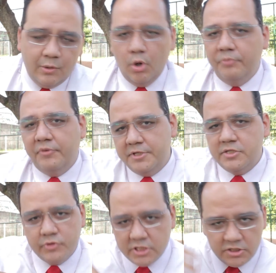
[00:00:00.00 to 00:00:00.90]
Obviamente,
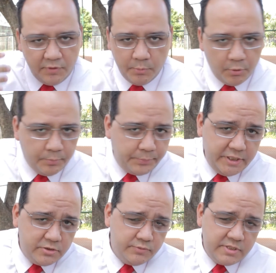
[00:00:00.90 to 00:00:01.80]
se você tiver um bom
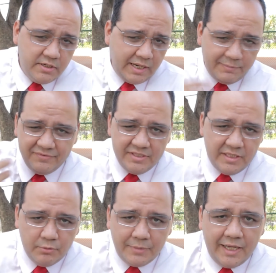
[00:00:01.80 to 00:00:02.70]
preço, você acaba
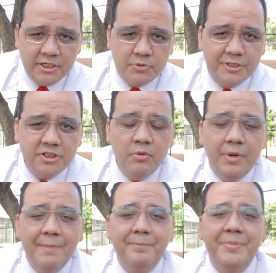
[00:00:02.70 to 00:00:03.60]
vendendo mais, mas não
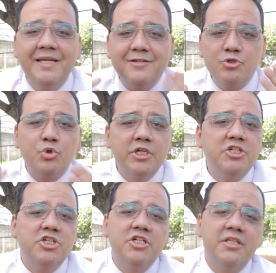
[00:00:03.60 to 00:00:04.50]
é preço que
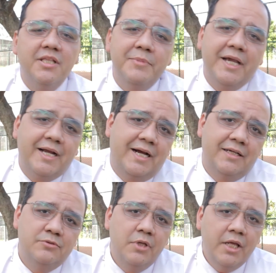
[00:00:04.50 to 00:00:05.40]
dita
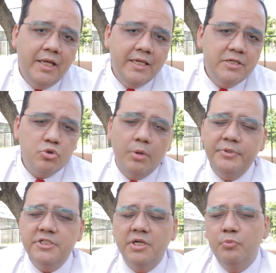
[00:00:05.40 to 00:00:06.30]
mercado. Isso eu
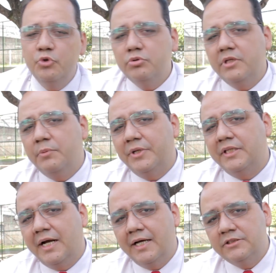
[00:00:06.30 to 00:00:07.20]
aprendi há muito tempo
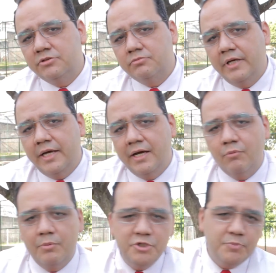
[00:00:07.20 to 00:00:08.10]
atrás é,
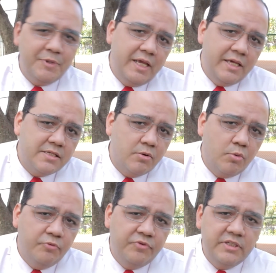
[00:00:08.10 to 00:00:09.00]
com a minha experiência
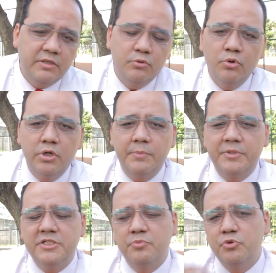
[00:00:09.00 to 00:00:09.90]
como vendedor,
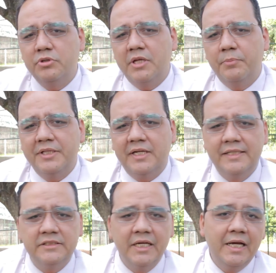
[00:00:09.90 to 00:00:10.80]
aprendi há muito tempo
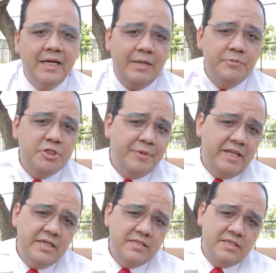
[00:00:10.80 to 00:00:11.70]
atrás com a minha
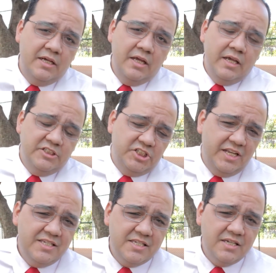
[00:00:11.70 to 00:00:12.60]
experiência
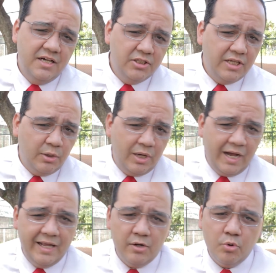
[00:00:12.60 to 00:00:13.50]
gerenciando a
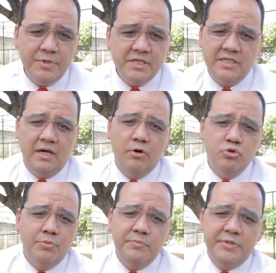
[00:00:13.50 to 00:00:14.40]
área comercial
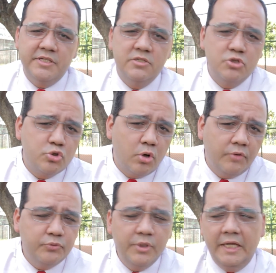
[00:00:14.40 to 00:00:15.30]
de uma empresa de
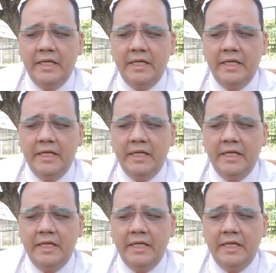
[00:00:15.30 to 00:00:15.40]
software